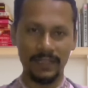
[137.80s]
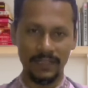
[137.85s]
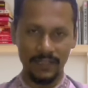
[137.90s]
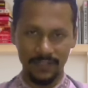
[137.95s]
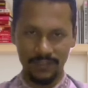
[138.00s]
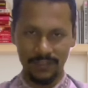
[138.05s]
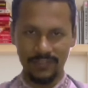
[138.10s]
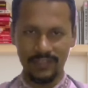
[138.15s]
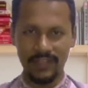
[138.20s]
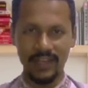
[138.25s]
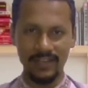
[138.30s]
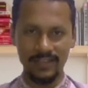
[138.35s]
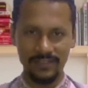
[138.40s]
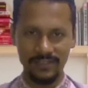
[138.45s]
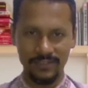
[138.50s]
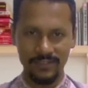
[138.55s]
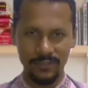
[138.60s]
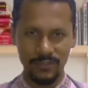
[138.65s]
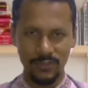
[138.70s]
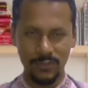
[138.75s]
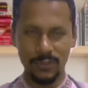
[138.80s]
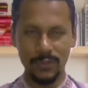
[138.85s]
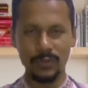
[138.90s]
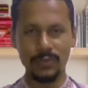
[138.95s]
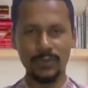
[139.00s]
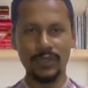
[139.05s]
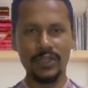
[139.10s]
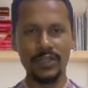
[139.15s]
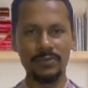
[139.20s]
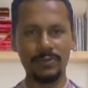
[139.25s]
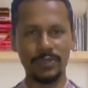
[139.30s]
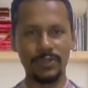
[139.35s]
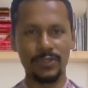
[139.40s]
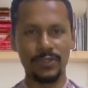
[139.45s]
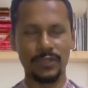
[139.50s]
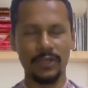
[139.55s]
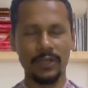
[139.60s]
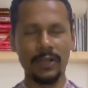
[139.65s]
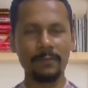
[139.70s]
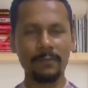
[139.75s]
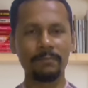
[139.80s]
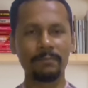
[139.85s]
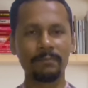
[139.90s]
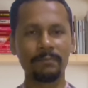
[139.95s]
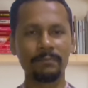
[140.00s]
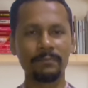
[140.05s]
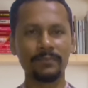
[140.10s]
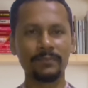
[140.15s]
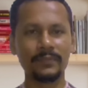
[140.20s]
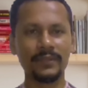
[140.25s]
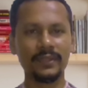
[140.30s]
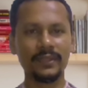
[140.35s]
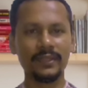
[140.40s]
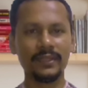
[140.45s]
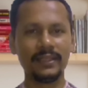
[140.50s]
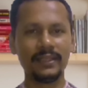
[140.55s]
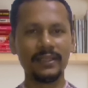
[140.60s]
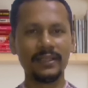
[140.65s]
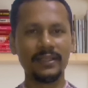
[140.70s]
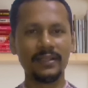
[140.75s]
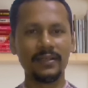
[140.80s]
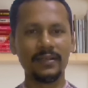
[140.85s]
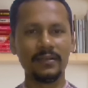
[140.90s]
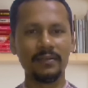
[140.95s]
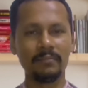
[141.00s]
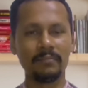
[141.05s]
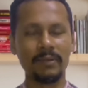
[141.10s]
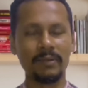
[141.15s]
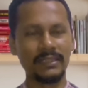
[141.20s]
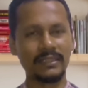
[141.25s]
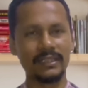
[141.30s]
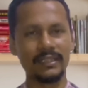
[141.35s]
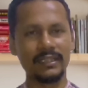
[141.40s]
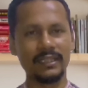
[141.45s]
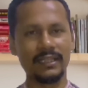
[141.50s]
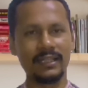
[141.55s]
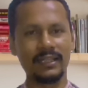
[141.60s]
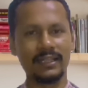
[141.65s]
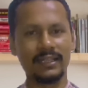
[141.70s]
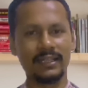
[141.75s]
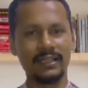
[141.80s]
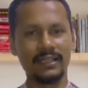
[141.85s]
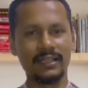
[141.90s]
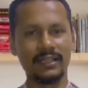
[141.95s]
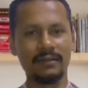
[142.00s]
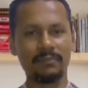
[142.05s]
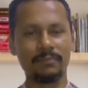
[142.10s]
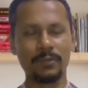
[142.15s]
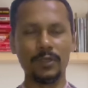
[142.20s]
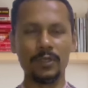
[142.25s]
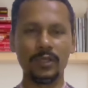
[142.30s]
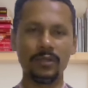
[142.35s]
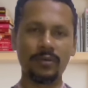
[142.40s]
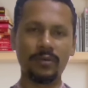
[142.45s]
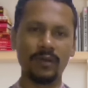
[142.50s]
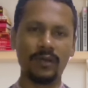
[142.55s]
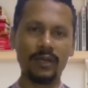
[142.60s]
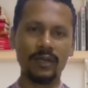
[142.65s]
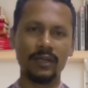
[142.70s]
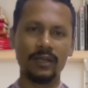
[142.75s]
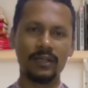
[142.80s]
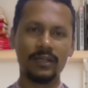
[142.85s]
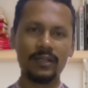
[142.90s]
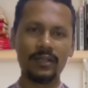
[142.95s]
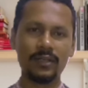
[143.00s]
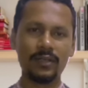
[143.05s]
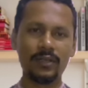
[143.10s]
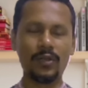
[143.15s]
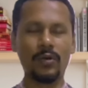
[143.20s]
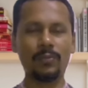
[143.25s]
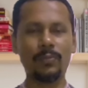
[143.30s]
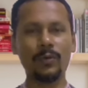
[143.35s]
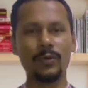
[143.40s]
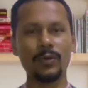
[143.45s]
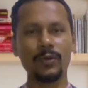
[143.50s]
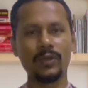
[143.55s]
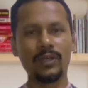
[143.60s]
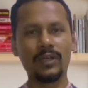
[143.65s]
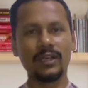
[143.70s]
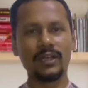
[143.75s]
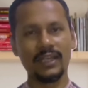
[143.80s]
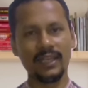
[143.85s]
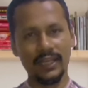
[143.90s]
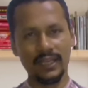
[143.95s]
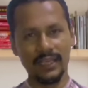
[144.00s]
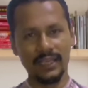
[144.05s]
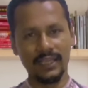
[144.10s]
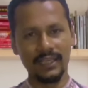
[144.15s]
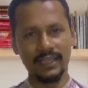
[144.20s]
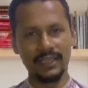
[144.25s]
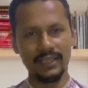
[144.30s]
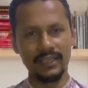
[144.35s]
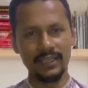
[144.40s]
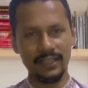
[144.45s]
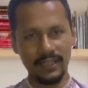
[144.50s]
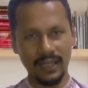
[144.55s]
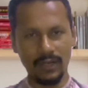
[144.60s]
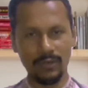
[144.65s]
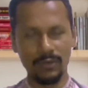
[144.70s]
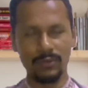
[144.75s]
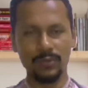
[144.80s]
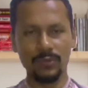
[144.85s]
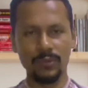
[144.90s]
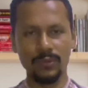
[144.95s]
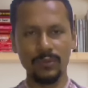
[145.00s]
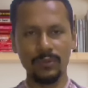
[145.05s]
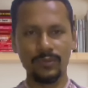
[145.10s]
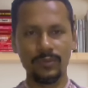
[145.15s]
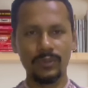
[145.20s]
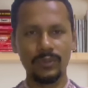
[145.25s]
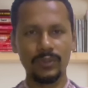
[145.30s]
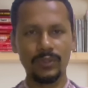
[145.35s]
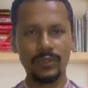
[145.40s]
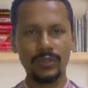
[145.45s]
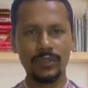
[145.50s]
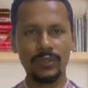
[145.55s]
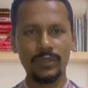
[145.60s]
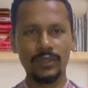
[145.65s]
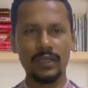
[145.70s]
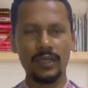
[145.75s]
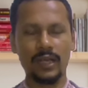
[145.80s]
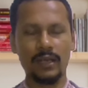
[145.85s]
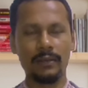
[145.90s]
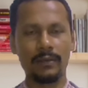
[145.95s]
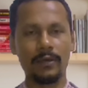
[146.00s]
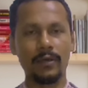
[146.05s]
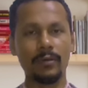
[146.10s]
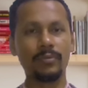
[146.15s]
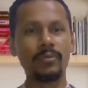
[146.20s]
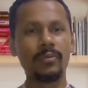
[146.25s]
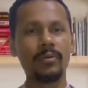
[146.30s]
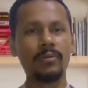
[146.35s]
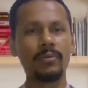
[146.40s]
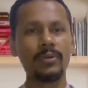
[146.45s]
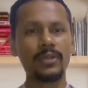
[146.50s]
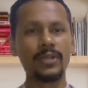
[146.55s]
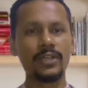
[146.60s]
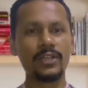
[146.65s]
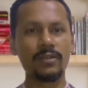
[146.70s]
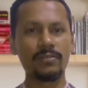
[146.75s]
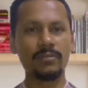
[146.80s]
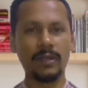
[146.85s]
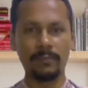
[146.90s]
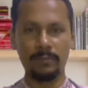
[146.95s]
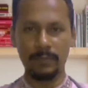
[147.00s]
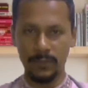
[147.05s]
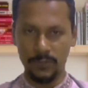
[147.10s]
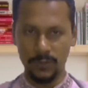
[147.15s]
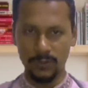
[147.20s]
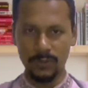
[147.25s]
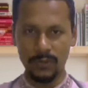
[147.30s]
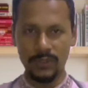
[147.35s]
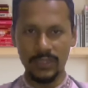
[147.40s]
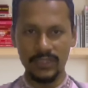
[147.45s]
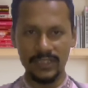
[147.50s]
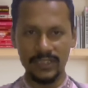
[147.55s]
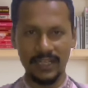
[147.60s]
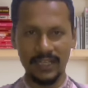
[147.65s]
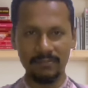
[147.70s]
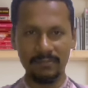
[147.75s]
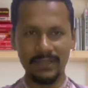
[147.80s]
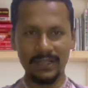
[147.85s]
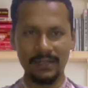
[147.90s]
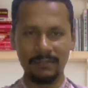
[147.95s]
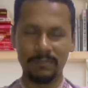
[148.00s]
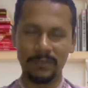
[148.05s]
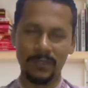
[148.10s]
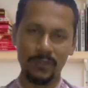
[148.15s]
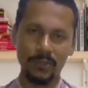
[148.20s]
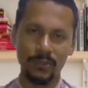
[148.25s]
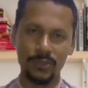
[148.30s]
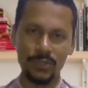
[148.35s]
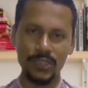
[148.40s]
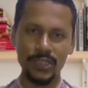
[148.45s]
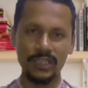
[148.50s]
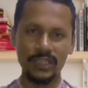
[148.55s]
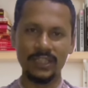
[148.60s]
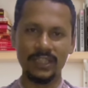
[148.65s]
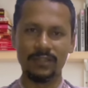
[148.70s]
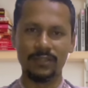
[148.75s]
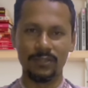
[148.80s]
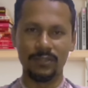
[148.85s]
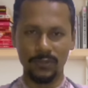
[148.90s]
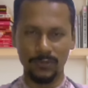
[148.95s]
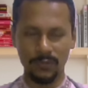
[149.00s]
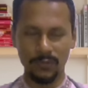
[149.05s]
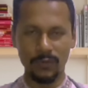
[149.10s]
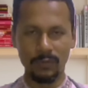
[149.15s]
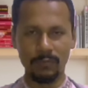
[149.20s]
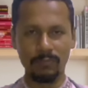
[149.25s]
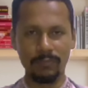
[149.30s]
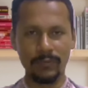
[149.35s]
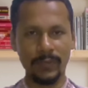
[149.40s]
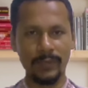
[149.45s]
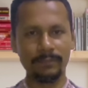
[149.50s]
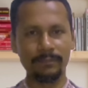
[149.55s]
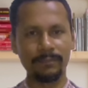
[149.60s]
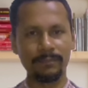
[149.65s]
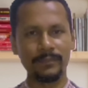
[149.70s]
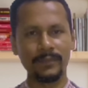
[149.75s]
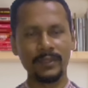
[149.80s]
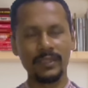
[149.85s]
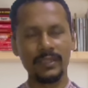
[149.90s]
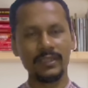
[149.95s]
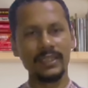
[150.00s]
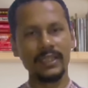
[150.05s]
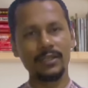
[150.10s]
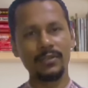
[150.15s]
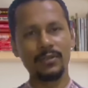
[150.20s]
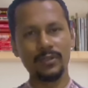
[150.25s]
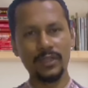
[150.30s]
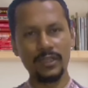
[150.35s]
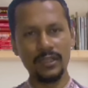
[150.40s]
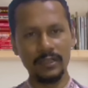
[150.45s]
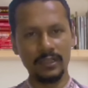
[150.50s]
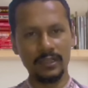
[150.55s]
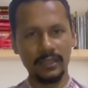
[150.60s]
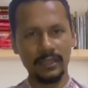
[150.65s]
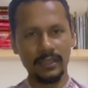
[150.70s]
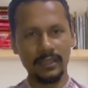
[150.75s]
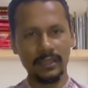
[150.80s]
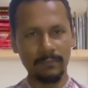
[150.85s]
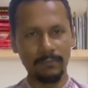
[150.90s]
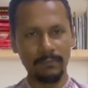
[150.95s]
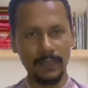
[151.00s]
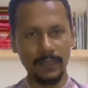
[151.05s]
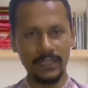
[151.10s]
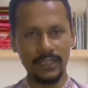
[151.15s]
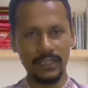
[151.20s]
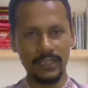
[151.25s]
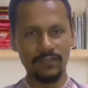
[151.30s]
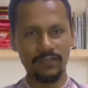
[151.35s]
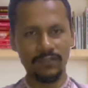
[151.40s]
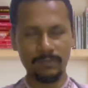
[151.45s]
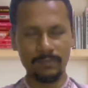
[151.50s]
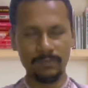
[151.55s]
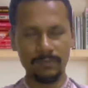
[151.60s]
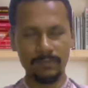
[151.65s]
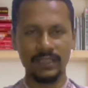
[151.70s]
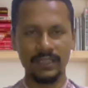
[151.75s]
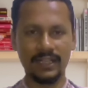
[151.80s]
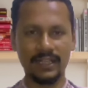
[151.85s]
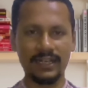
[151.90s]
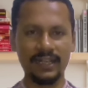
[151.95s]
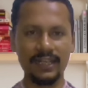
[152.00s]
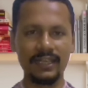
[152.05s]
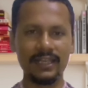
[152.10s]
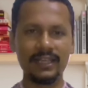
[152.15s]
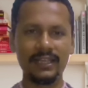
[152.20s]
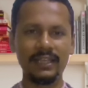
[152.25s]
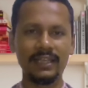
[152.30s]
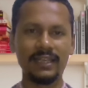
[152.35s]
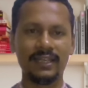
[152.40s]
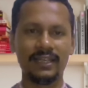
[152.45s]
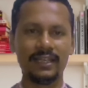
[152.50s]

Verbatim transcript: পেটের সাইজ ছোট হয়ে আসবে ইনশাল্লাহ বাচ্চাদের পটি হওয়ার কমন এই কারণগুলো অভিভাবক হিসেবে আপনি যতটা জানবেন আপনার দুশ্চিন্তা তত কমবে দীর্ঘদিন এই পেট ফাঁপা থাকলে